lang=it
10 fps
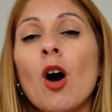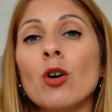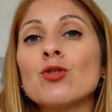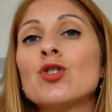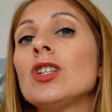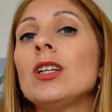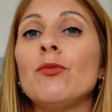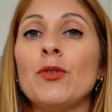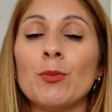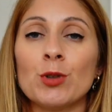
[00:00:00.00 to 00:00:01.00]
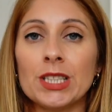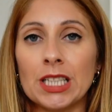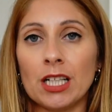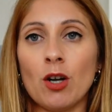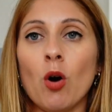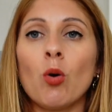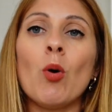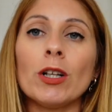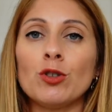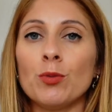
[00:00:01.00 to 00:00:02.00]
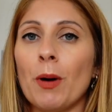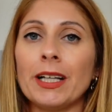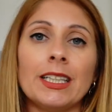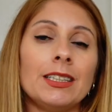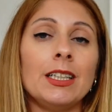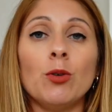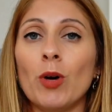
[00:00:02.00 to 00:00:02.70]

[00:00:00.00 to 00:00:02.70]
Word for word: Oggi vi mostrerò 4 paia di